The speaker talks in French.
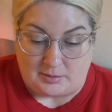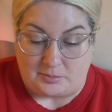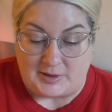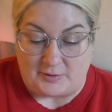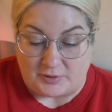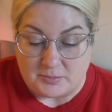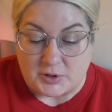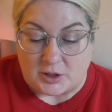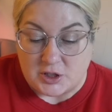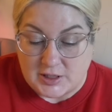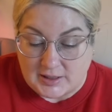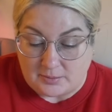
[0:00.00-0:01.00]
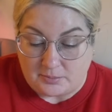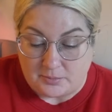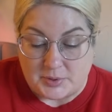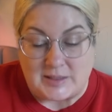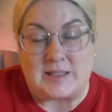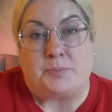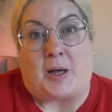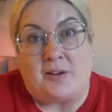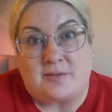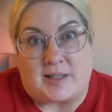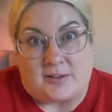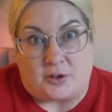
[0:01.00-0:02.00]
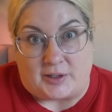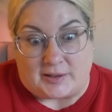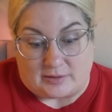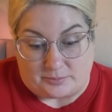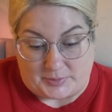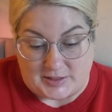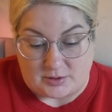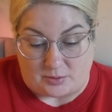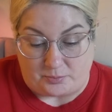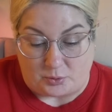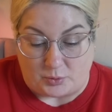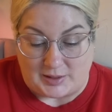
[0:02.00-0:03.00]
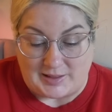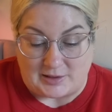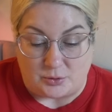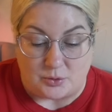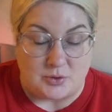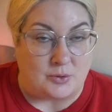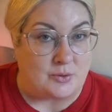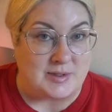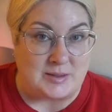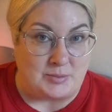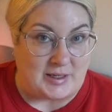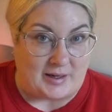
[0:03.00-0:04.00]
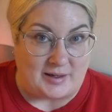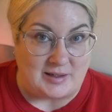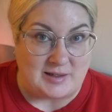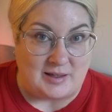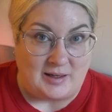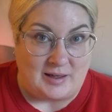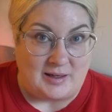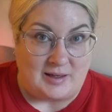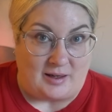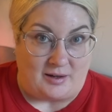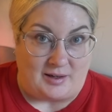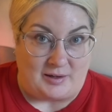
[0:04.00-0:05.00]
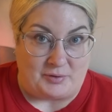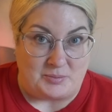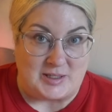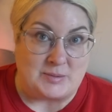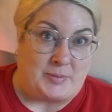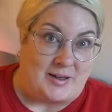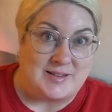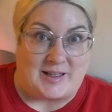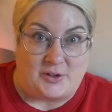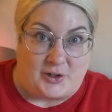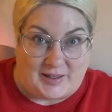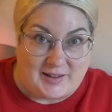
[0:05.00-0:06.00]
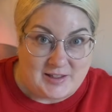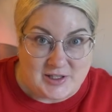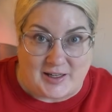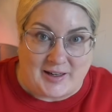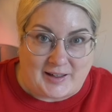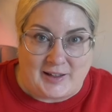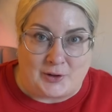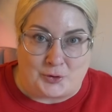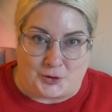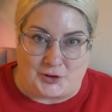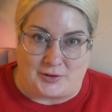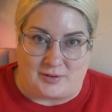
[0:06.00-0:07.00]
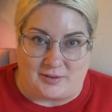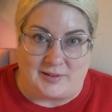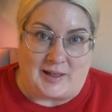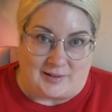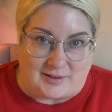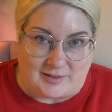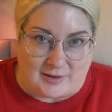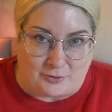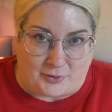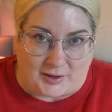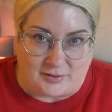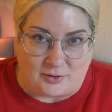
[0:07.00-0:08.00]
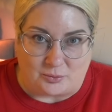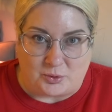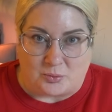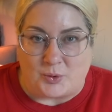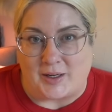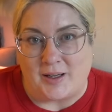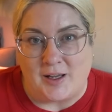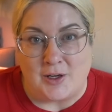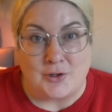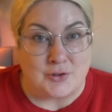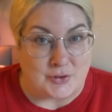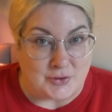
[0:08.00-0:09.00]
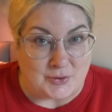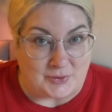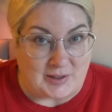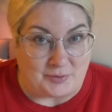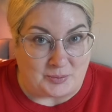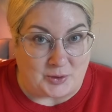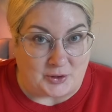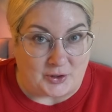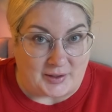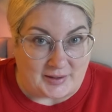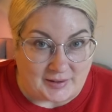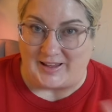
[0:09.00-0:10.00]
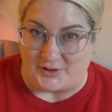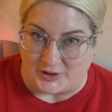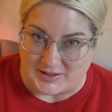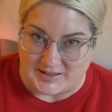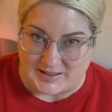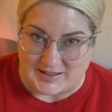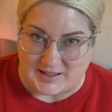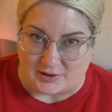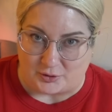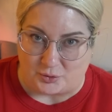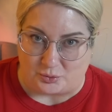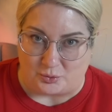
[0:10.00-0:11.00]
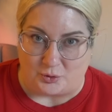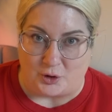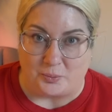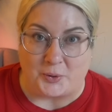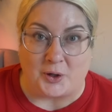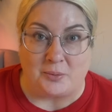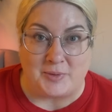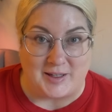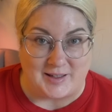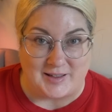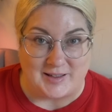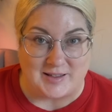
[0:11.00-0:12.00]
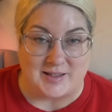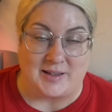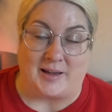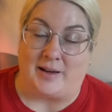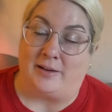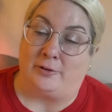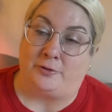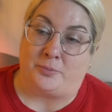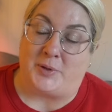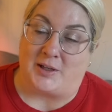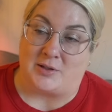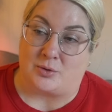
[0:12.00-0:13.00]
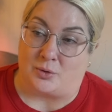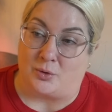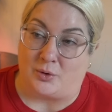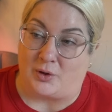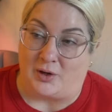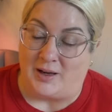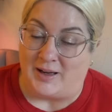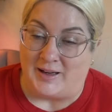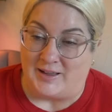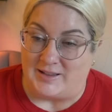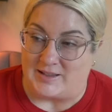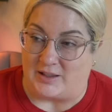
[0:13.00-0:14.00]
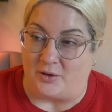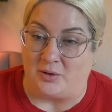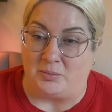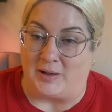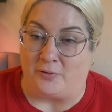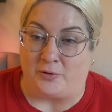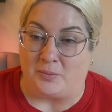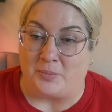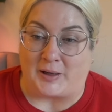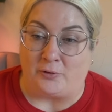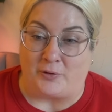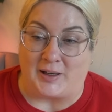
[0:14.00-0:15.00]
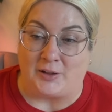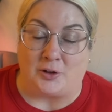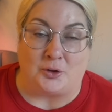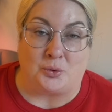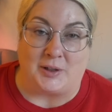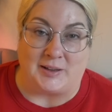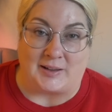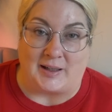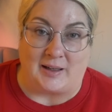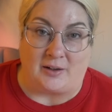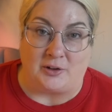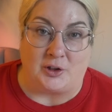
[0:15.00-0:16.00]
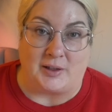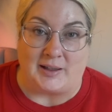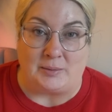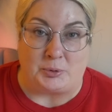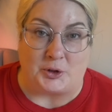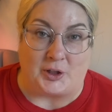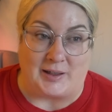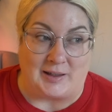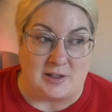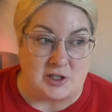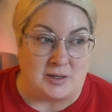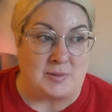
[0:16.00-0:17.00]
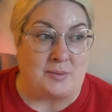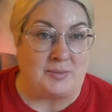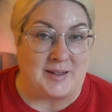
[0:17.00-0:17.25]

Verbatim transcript: des films que j'aime puis qui se passent à Noël. Parce que pour moi, les deux sont similaires. Euh, les films qui se passent à Noël, je les réécoute dans le temps des fêtes. Donc pour moi, ce sont des films de Noël. Il y en a dix en tout. Le premier, c'est Elf, bien sûr. C'est un de mes films préférés de tous les temps. Noël, pas Noël. Je l'ai même